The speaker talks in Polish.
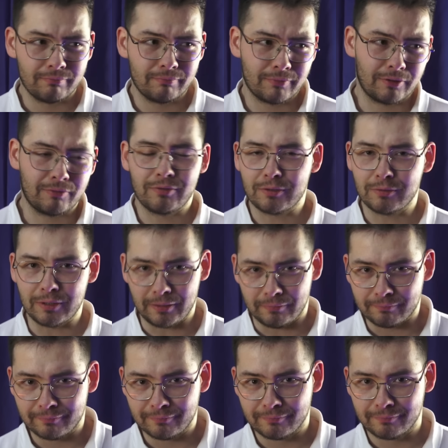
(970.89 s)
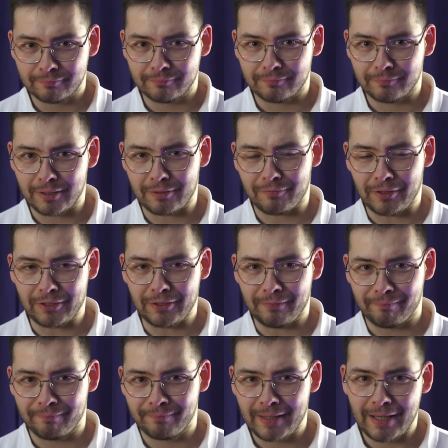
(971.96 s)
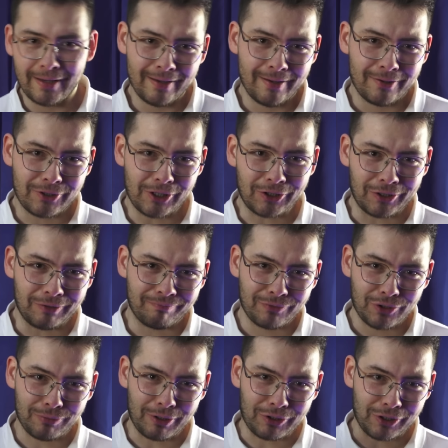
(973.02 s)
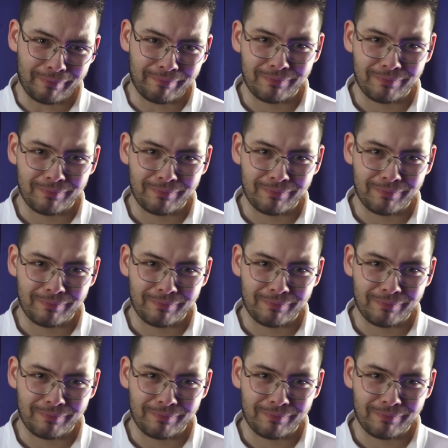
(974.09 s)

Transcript: No i w ogóle jest fajnie. Dzięki, trzymaj się,